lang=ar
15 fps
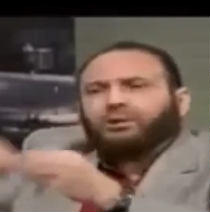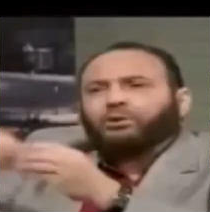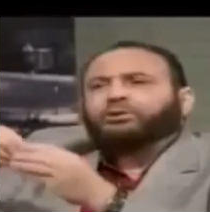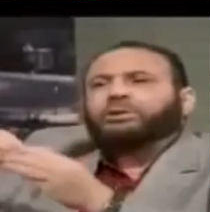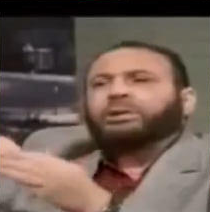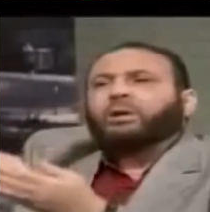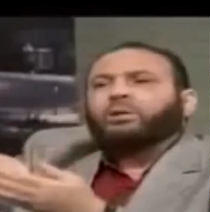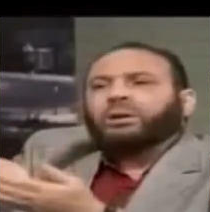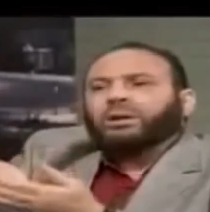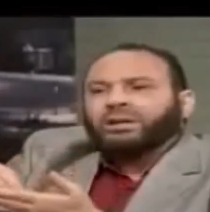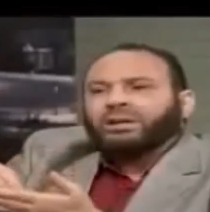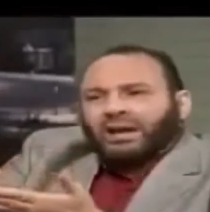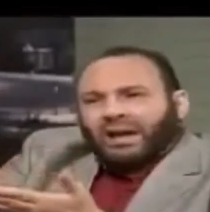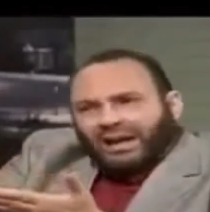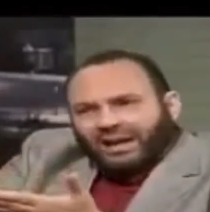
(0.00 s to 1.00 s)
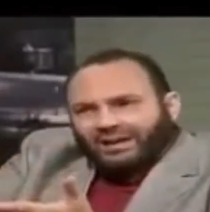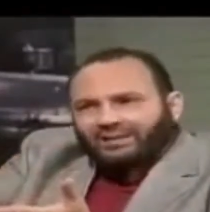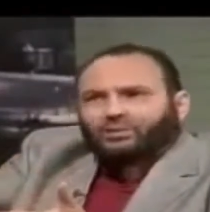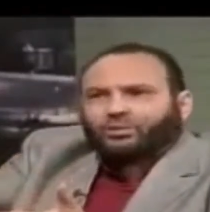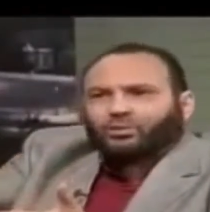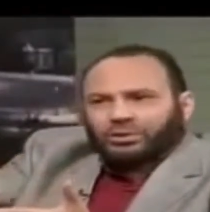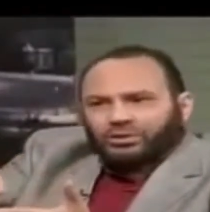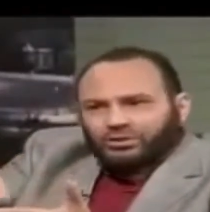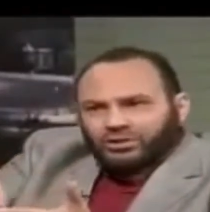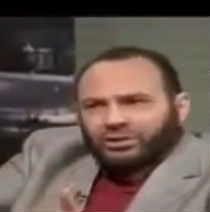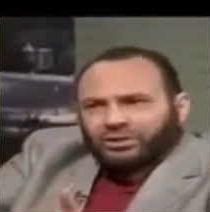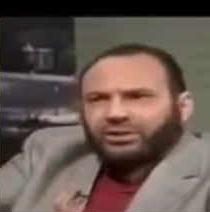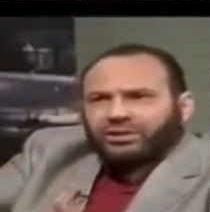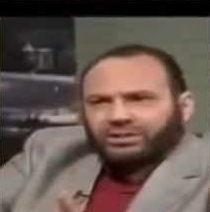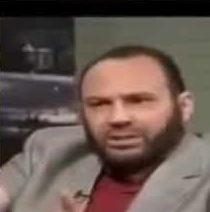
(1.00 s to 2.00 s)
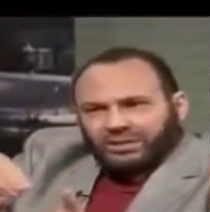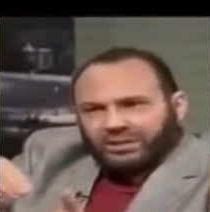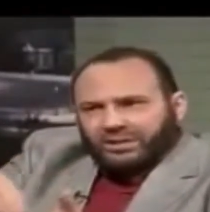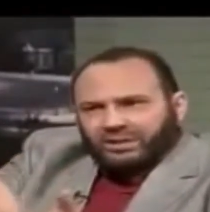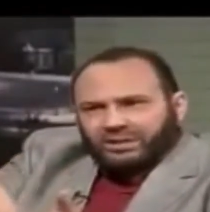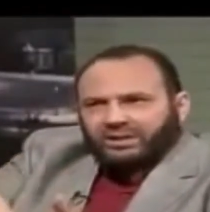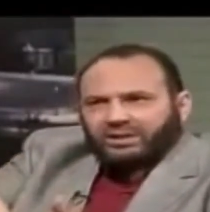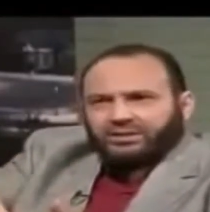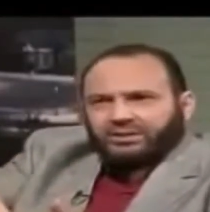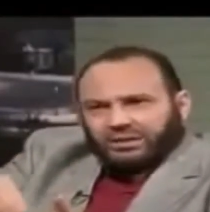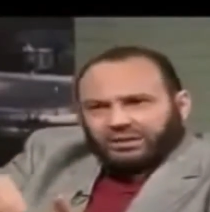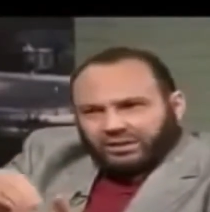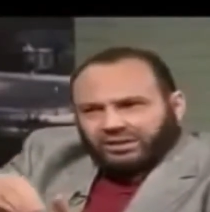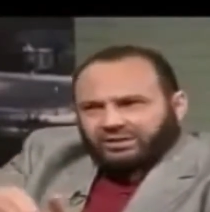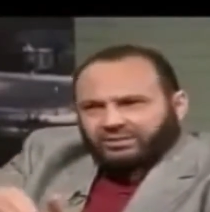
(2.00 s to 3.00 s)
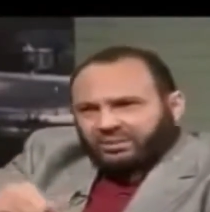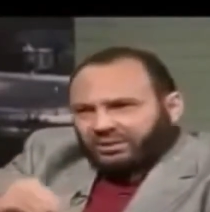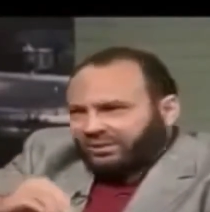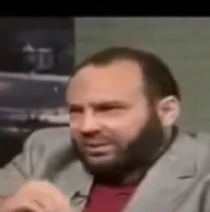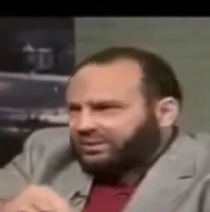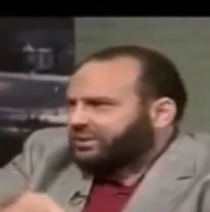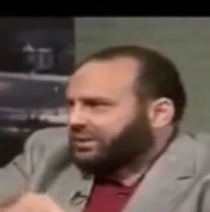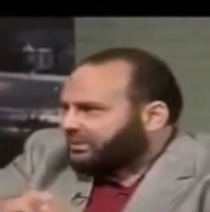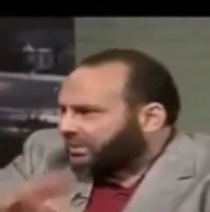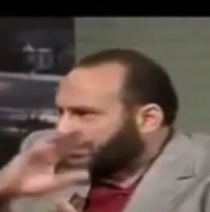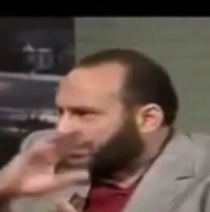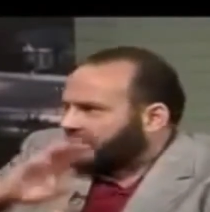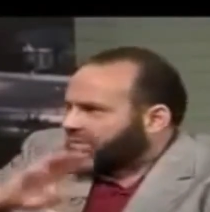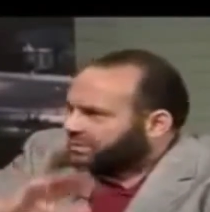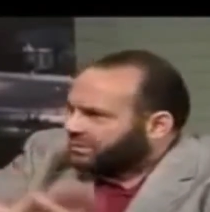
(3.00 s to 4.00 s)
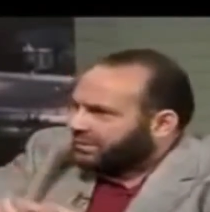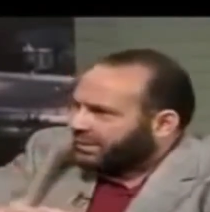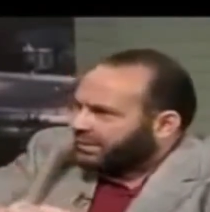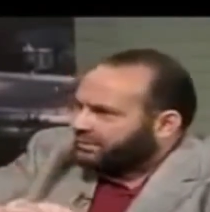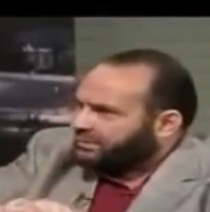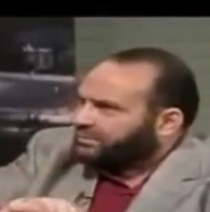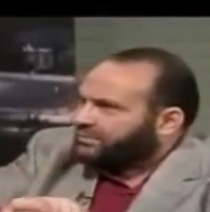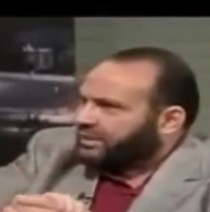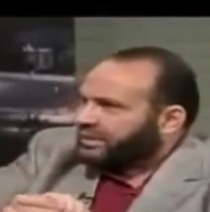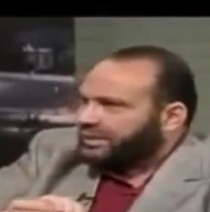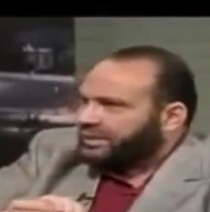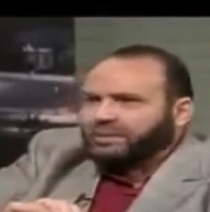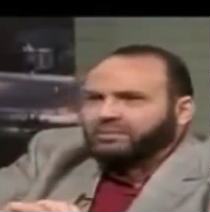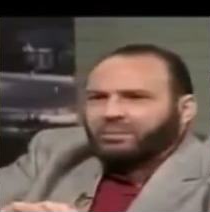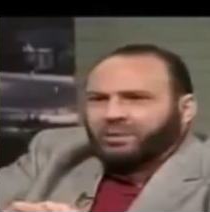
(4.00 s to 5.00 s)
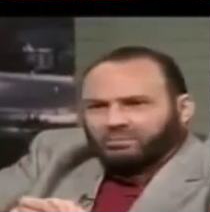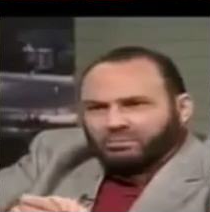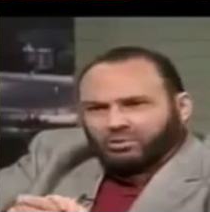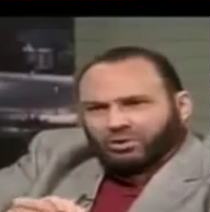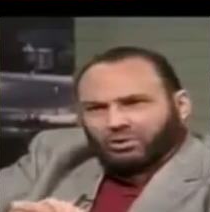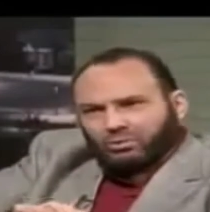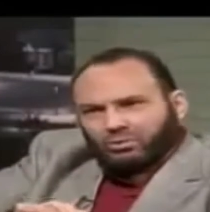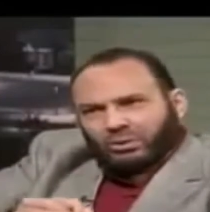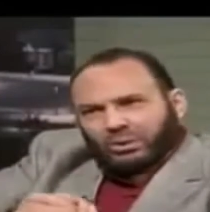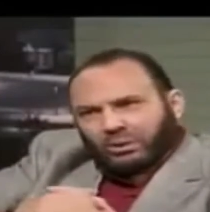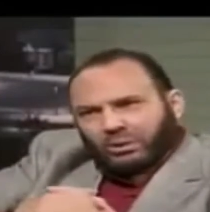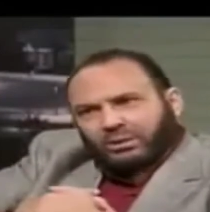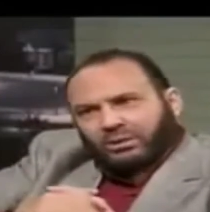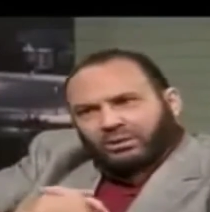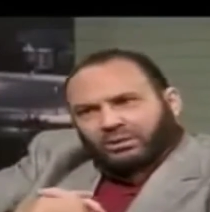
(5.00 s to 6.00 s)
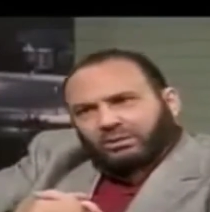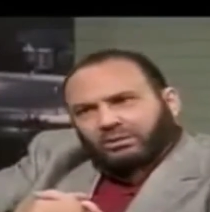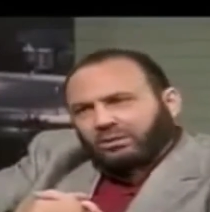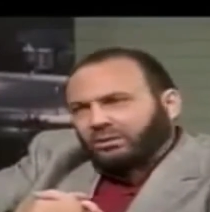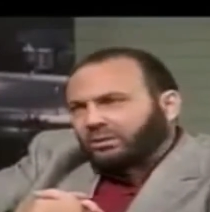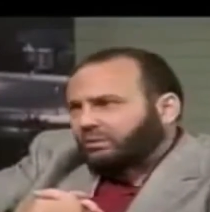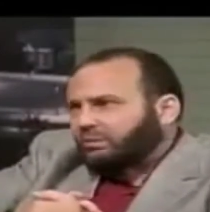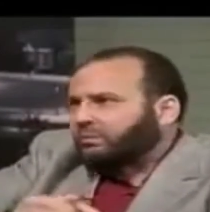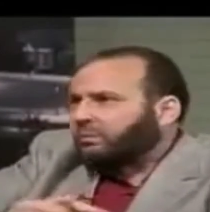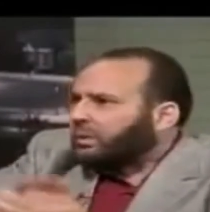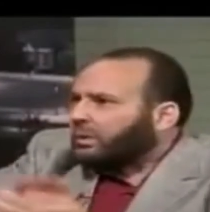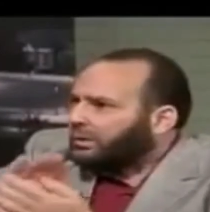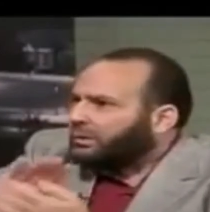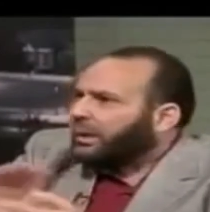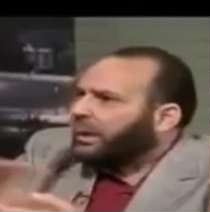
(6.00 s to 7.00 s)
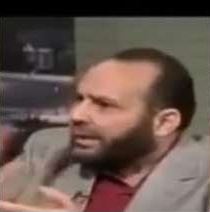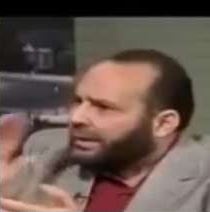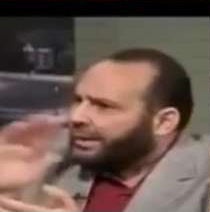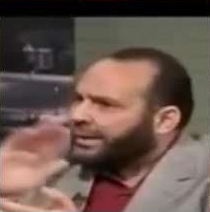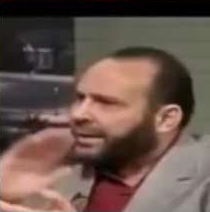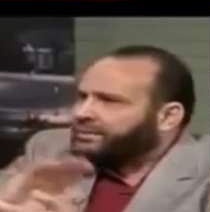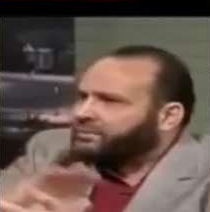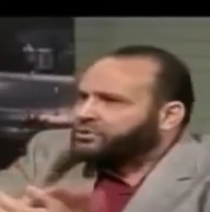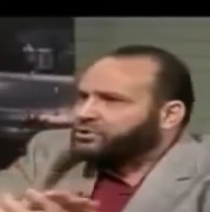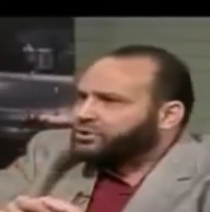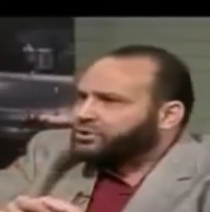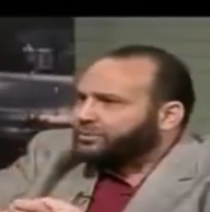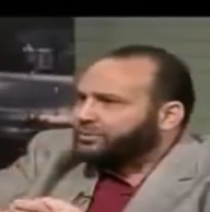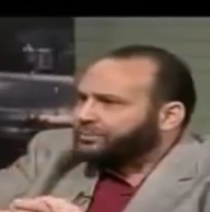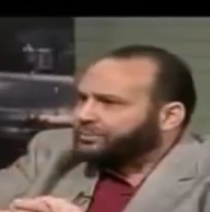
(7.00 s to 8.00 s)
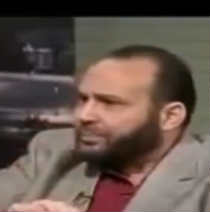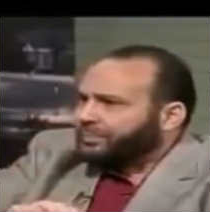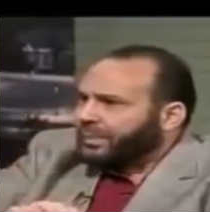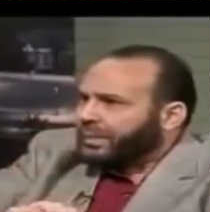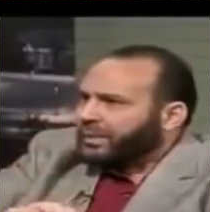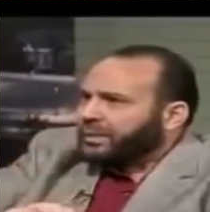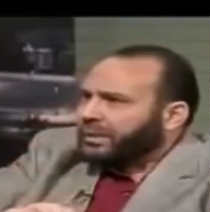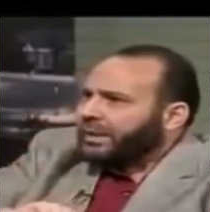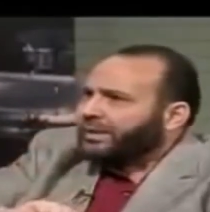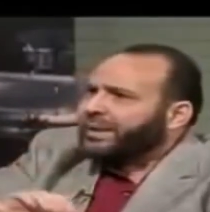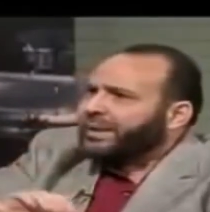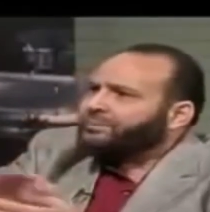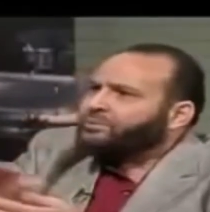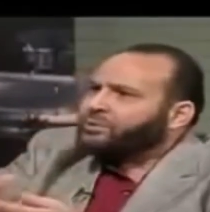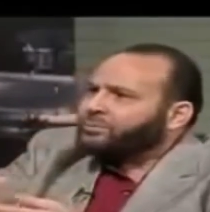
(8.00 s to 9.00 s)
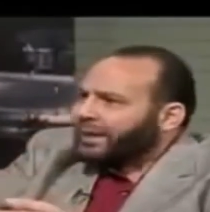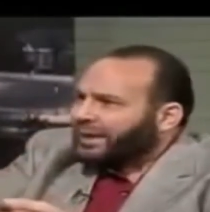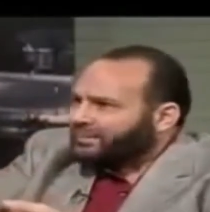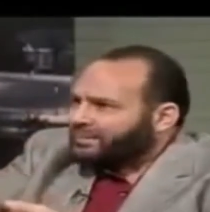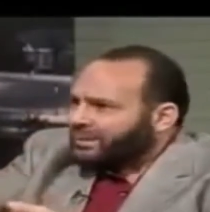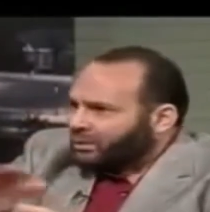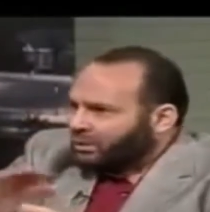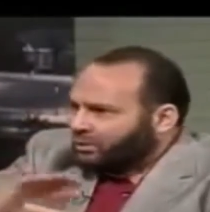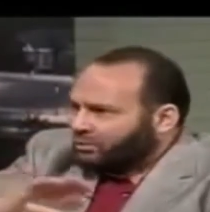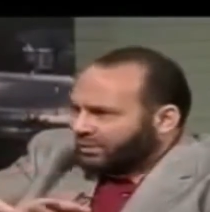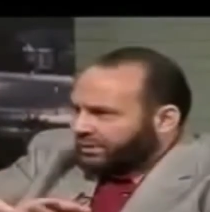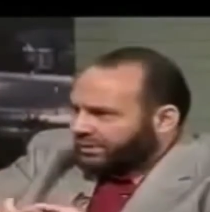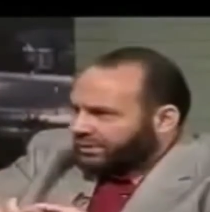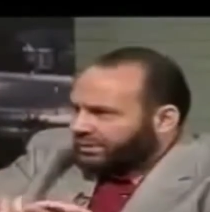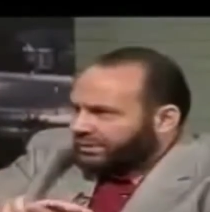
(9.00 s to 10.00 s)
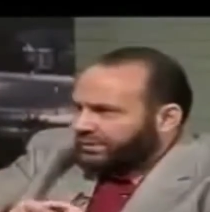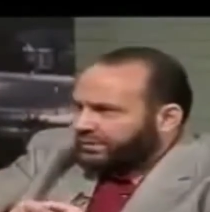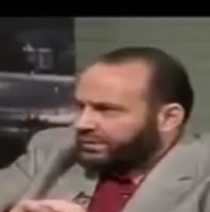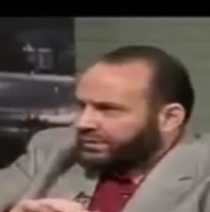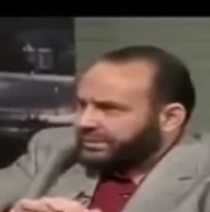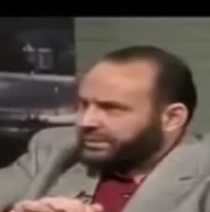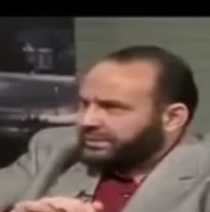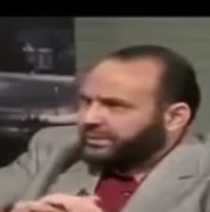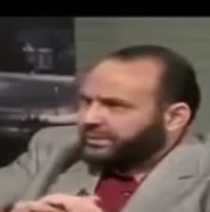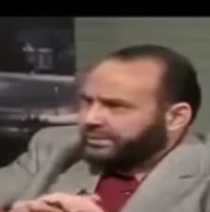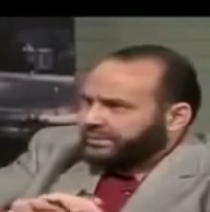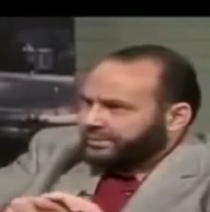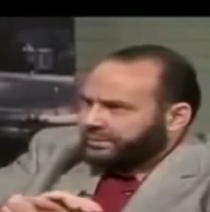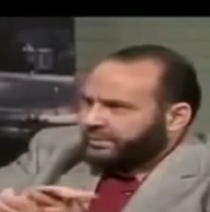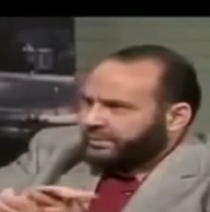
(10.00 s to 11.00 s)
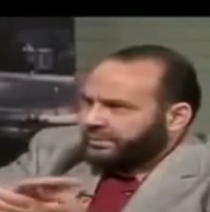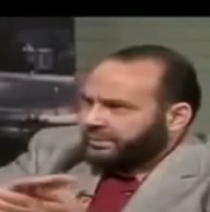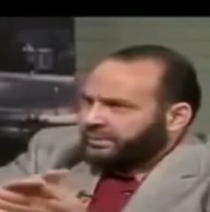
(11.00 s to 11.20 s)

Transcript: نبدا النقطه الاولانيه هل يدخل الجني آه، جسم الانسان ولا الكلام الفارغ اللي انا ما بحبش اقوله ده يستحيل خلينا نمشي يستحيل خلينا نمشي بكلام الاخوه اه هم